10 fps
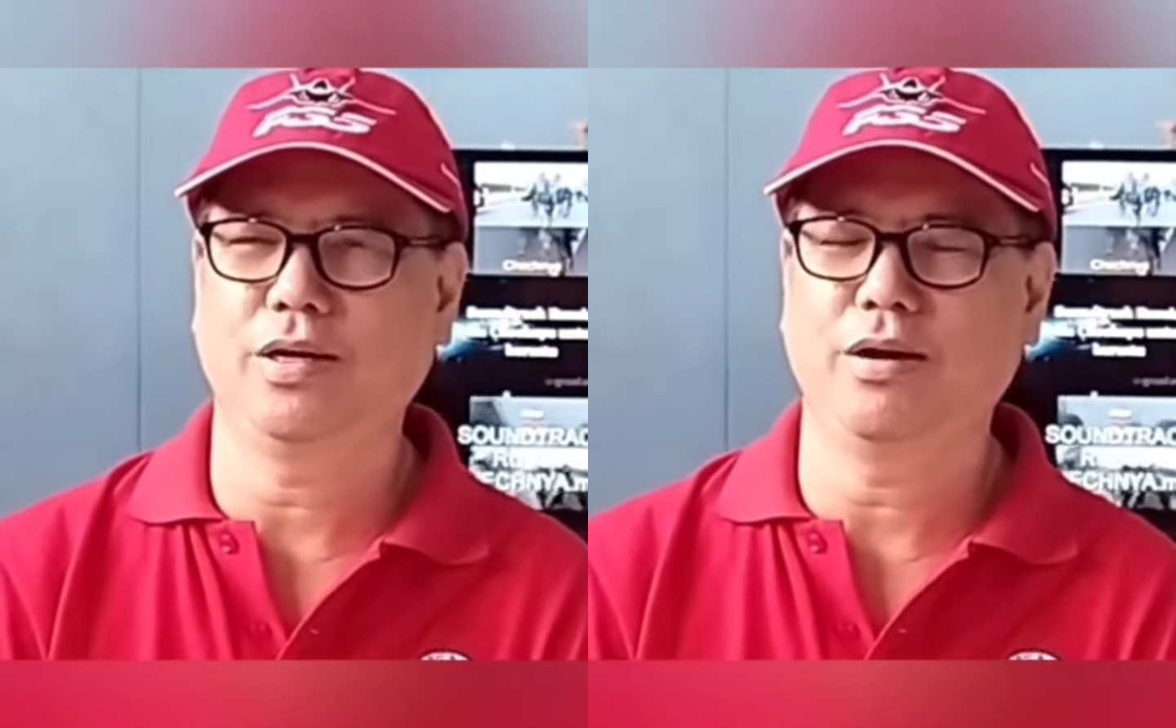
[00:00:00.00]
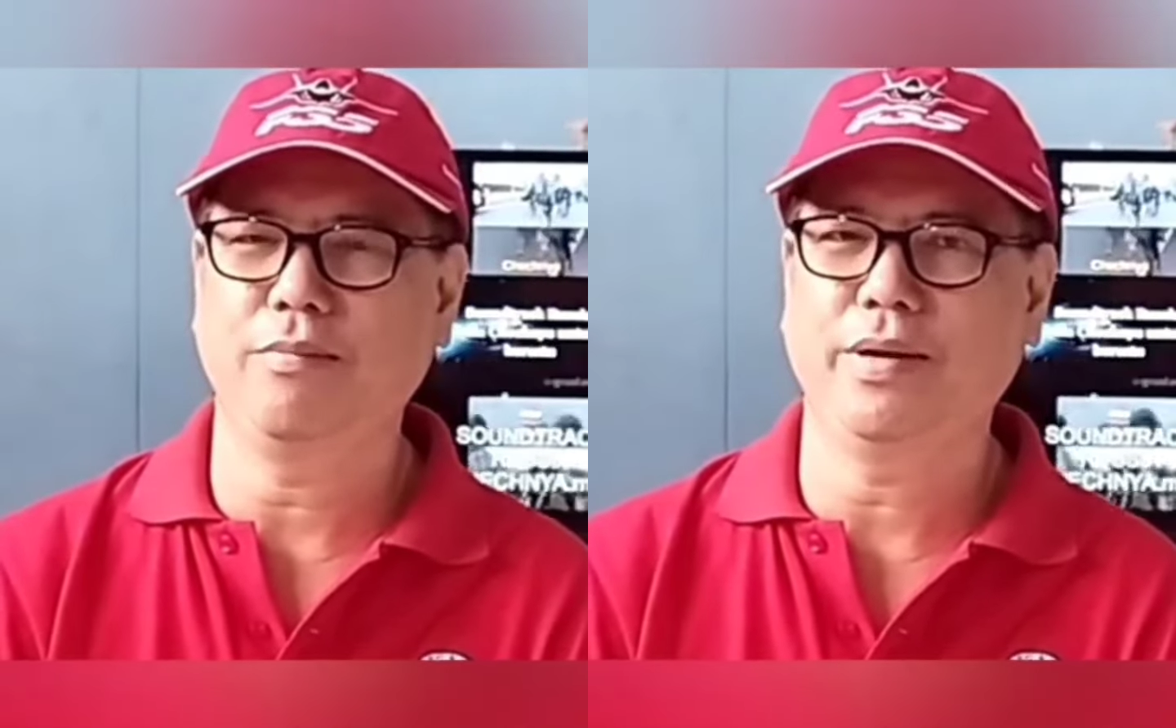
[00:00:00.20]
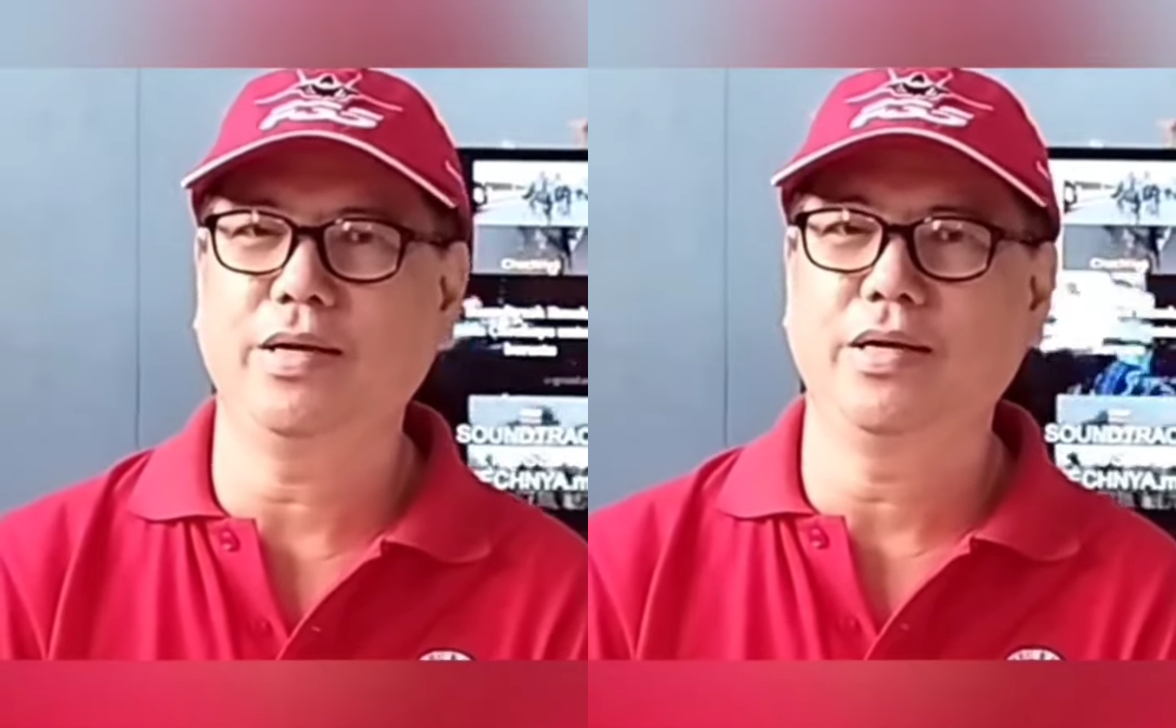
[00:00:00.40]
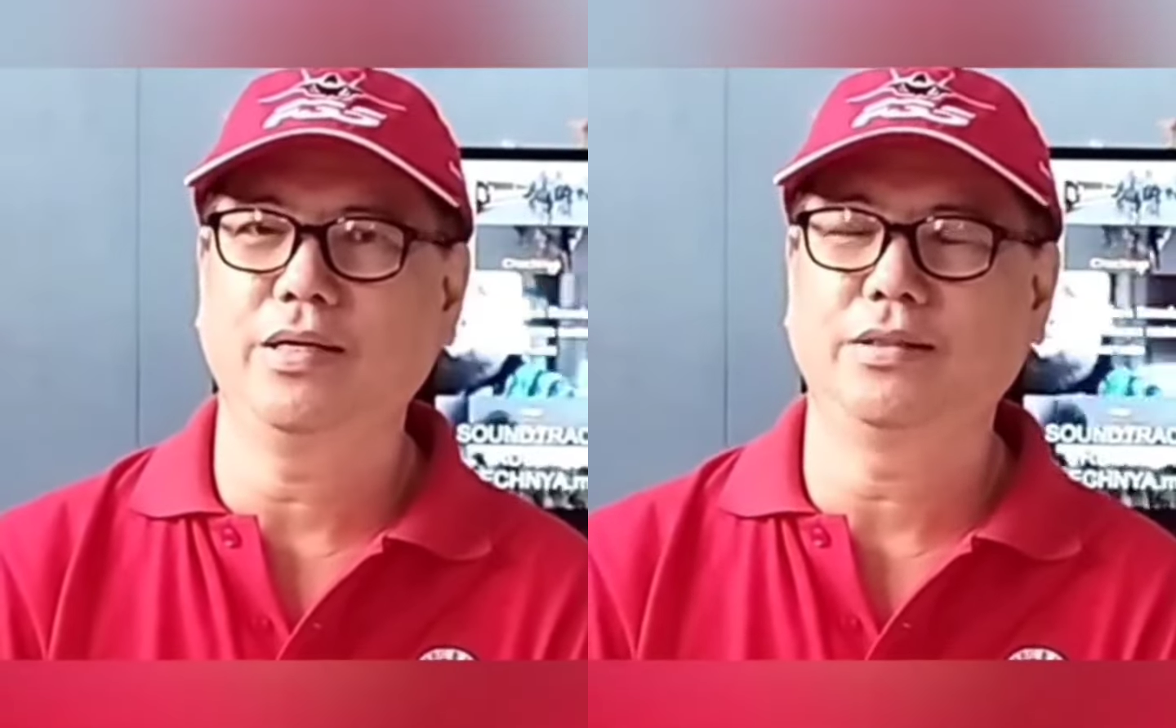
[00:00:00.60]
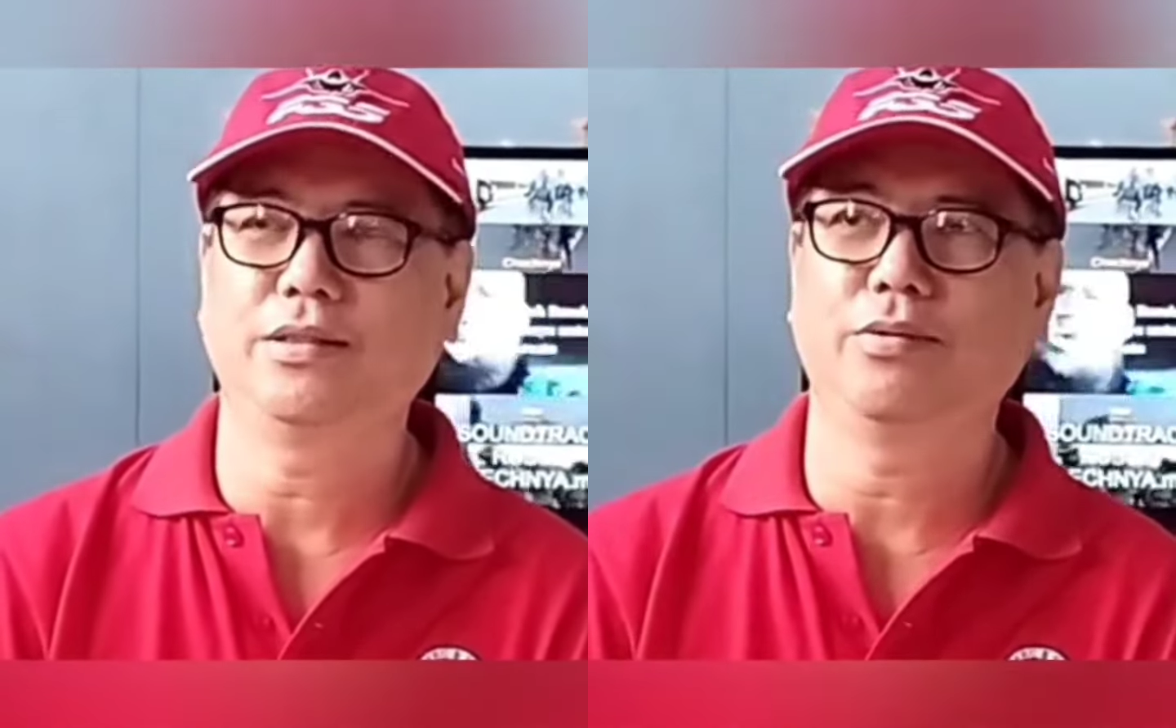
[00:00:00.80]
现在
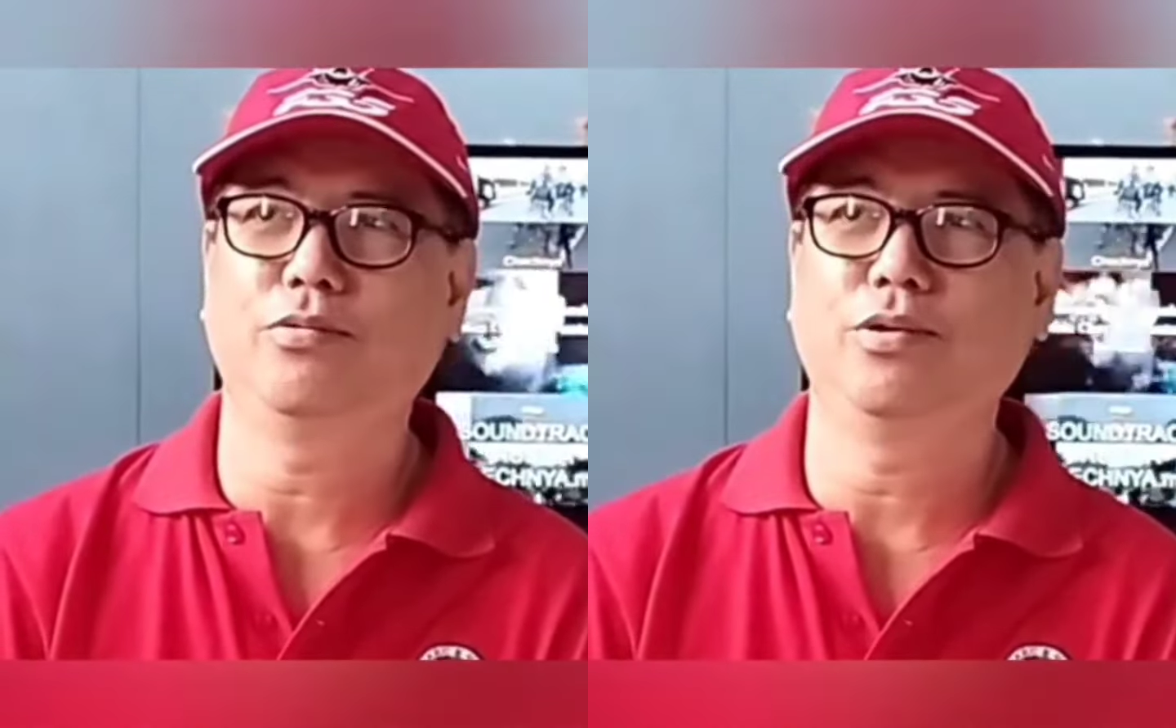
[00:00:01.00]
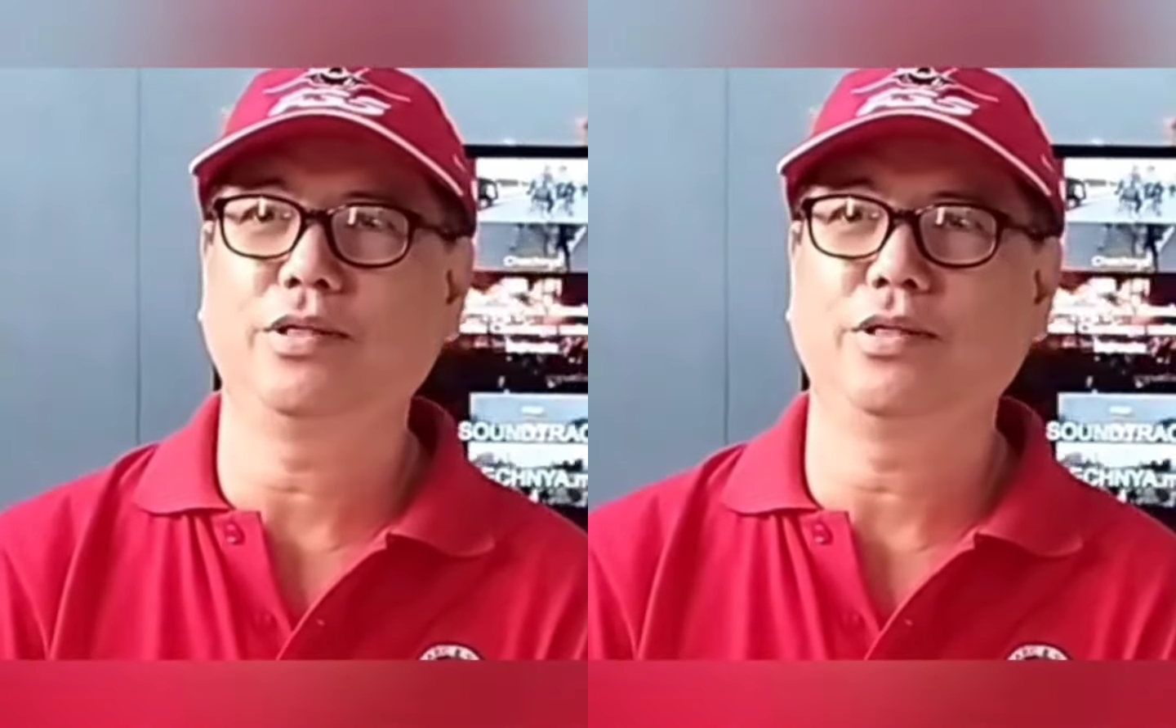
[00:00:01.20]
住宅